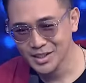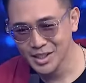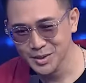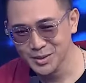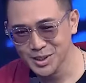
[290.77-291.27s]

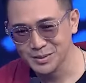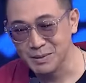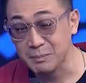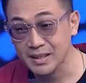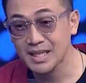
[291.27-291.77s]
tingin ko
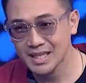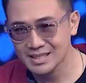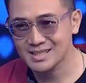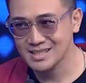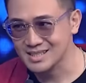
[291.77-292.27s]

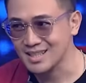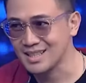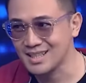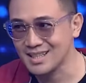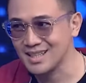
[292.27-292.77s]
nagpapalakas sa
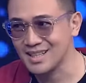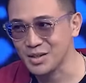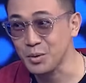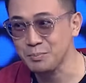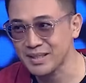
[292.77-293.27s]

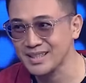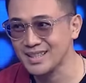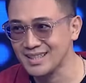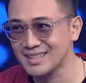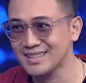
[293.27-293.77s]

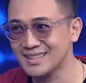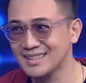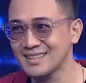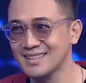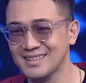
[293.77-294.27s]
kumpanya. Pasipsip.